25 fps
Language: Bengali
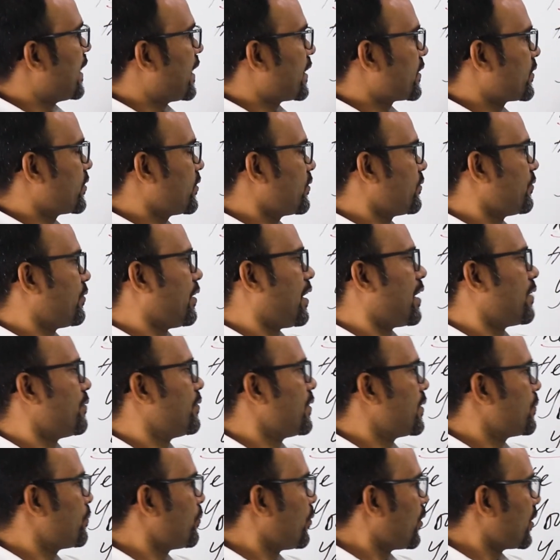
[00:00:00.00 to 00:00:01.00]
অ্যাকশন
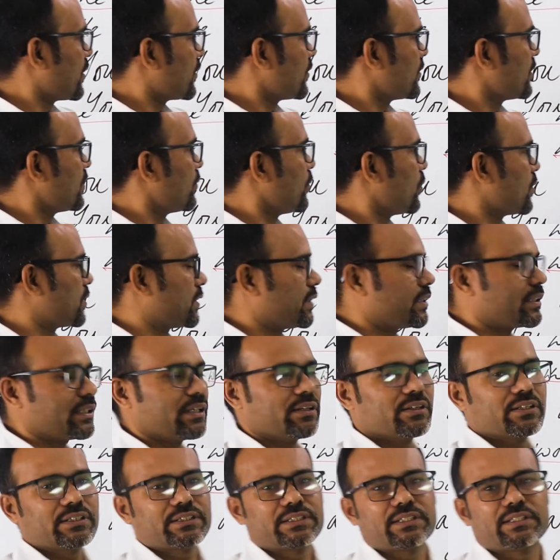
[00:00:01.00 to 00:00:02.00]
ভার্বের পরে যদি বসে
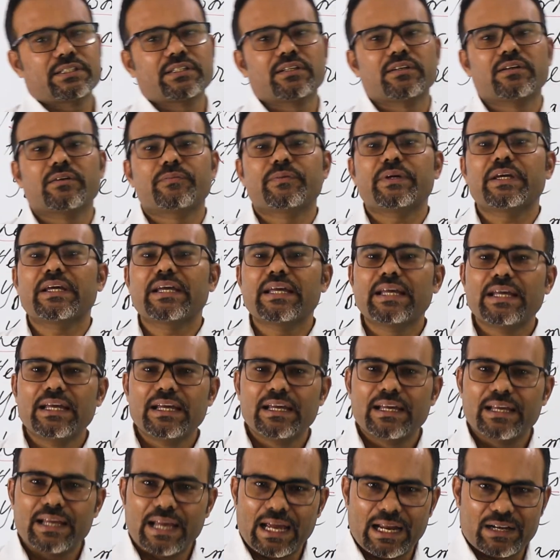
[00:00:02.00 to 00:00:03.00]
তাহলে সেটা হবে
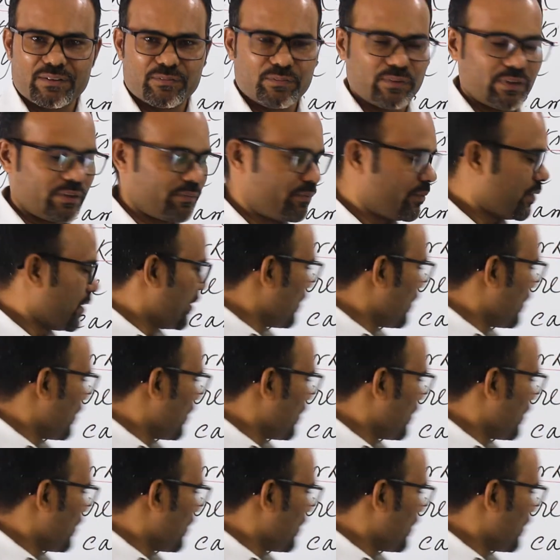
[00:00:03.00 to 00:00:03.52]
অ্যাডভার্ব